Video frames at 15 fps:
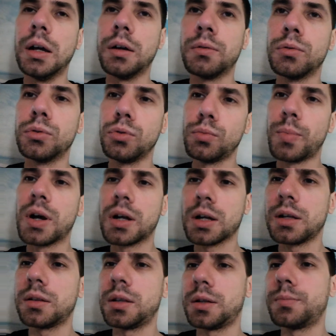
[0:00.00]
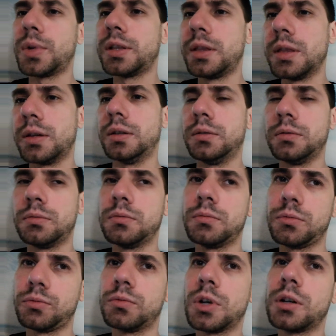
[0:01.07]
Вот, ну пока там одна,
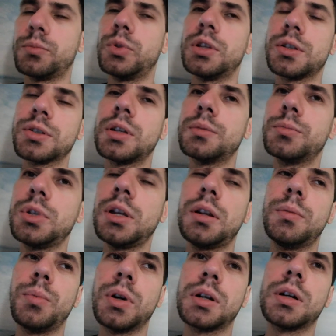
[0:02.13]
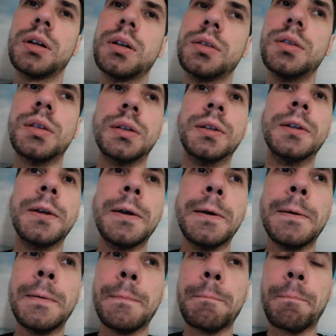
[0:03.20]
ну, как бы на самом деле пока одна,
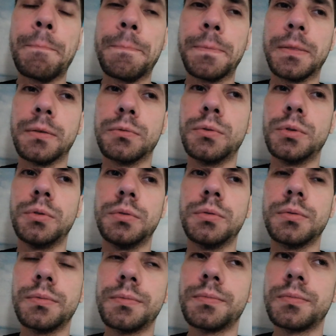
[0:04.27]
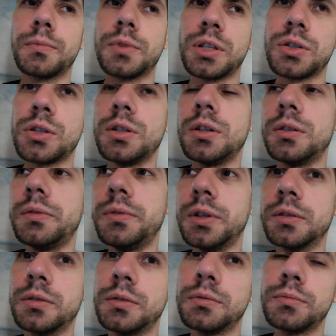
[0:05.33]
вот, точнее
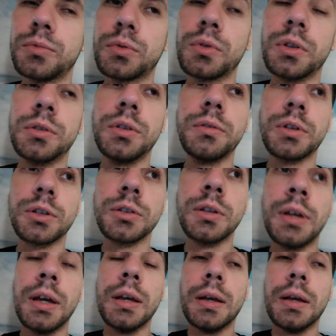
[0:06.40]
две, ну ладно, неважно.